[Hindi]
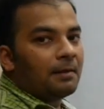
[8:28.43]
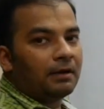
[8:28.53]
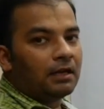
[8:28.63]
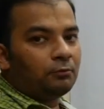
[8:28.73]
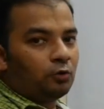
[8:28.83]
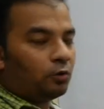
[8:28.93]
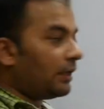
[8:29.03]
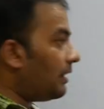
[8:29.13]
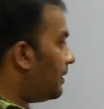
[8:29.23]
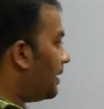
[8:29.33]
मतलब
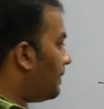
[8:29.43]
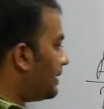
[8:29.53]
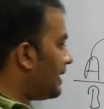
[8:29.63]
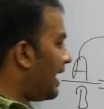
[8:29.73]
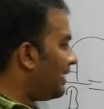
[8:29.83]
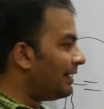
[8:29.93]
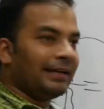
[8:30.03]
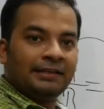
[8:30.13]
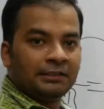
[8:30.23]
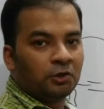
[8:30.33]
टोटल मेरे पास आठ
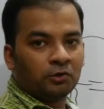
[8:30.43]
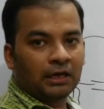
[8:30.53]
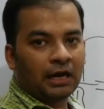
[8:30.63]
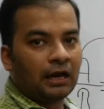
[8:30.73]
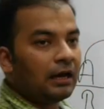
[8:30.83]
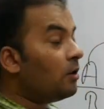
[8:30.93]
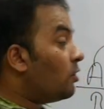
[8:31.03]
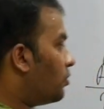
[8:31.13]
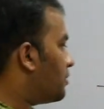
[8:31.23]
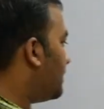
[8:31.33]
रेशियो था
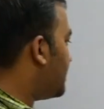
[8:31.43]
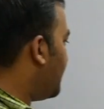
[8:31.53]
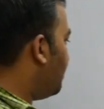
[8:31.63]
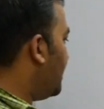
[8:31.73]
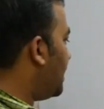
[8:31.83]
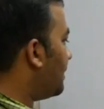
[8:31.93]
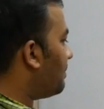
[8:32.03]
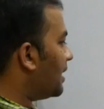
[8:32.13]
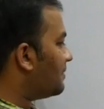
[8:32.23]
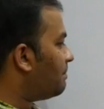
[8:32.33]
उसमें से बी के
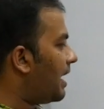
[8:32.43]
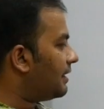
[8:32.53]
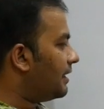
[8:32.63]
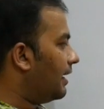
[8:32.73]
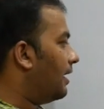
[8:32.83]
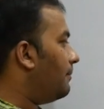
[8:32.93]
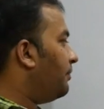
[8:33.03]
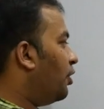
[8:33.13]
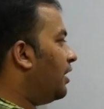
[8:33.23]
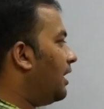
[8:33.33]
पास पाँच है
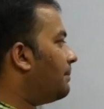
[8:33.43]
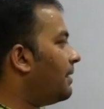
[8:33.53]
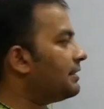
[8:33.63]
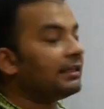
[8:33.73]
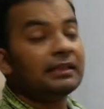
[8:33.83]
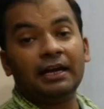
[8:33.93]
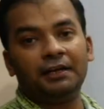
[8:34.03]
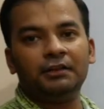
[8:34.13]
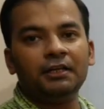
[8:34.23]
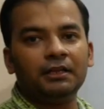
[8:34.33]
और ए के पास कितना है
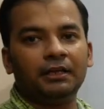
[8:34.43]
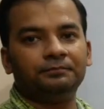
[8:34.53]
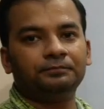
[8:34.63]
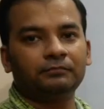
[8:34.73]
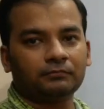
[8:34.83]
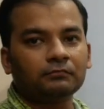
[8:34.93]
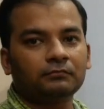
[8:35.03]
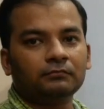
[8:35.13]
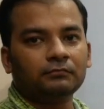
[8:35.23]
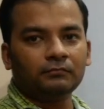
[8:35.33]
तीन है
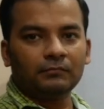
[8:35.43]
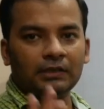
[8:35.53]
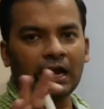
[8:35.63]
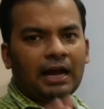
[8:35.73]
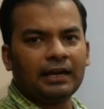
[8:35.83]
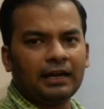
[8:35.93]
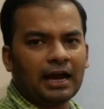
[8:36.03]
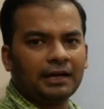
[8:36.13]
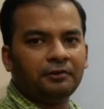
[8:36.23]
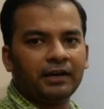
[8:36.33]
आ रहा है
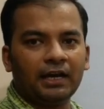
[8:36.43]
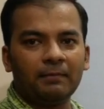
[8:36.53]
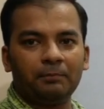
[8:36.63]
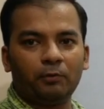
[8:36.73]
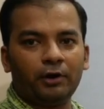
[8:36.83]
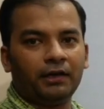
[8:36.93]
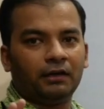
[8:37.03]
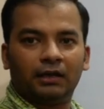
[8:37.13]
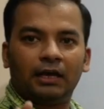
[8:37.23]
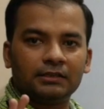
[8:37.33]
आर यू गेटिंग माई
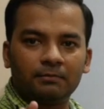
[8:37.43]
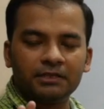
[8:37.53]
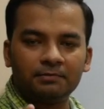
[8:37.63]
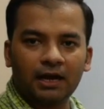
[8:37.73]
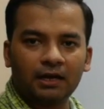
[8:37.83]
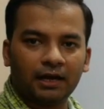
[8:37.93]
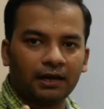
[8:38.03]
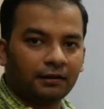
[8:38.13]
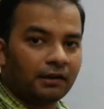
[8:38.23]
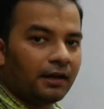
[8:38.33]
पॉइंट समझ में आ रहा
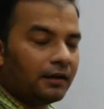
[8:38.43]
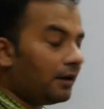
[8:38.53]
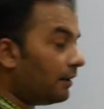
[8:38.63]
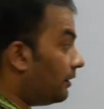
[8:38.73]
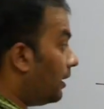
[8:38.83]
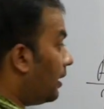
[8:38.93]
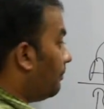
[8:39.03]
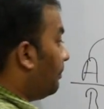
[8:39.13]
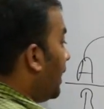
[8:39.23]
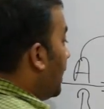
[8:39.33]
है क्लियर है ठीक है
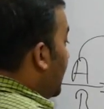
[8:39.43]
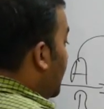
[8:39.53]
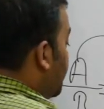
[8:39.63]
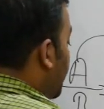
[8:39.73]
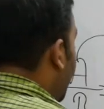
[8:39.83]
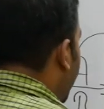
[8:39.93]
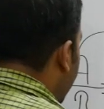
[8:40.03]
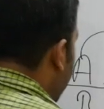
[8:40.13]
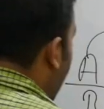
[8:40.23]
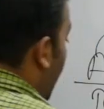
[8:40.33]
इसी
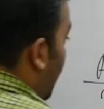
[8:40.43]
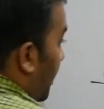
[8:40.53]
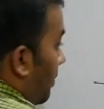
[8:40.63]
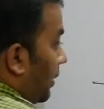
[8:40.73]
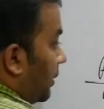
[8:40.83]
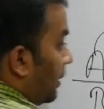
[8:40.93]
तरीके से आगे की बात